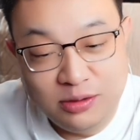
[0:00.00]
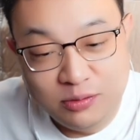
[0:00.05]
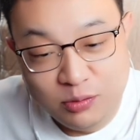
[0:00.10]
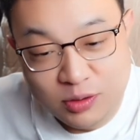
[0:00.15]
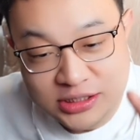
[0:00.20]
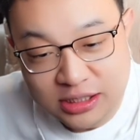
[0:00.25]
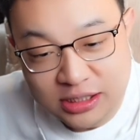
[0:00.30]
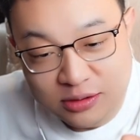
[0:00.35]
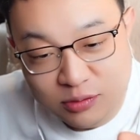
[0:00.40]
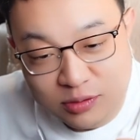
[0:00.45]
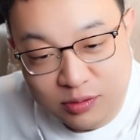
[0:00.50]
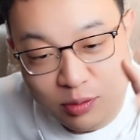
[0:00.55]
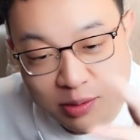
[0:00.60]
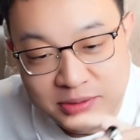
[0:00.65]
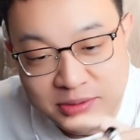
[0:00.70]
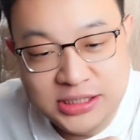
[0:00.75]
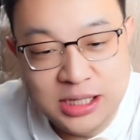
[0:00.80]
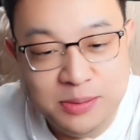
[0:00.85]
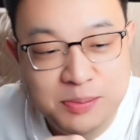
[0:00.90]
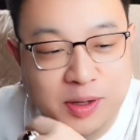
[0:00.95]
我先，我
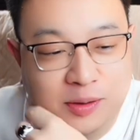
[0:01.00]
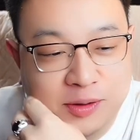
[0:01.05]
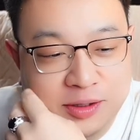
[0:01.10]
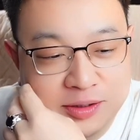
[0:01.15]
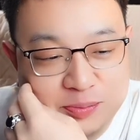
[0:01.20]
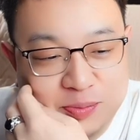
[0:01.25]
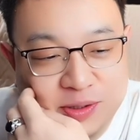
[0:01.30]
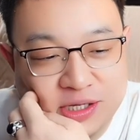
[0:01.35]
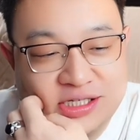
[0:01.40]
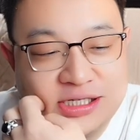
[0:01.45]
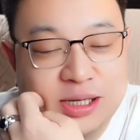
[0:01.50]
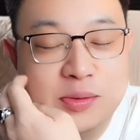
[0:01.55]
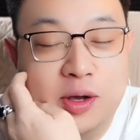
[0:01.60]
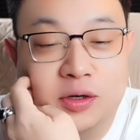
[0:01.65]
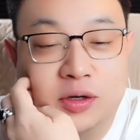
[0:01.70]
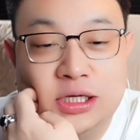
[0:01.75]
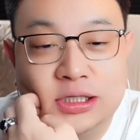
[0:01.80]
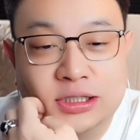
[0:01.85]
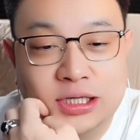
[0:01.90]
们先表上，别先表立场。